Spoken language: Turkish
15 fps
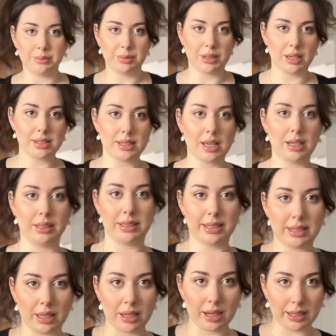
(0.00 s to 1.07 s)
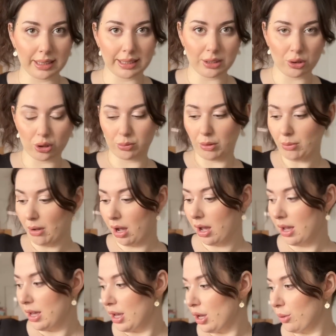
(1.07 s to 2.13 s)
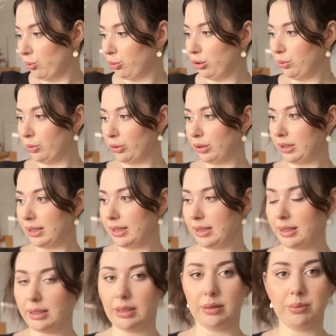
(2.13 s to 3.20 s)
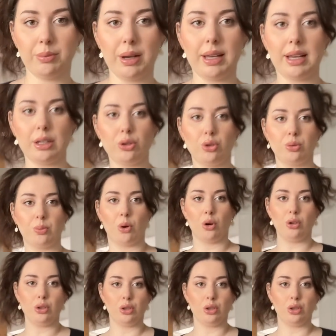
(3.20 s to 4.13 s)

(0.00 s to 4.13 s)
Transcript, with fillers: biraz daha kısalarla giyiyorum ama bu da böyle bayağı şu boy,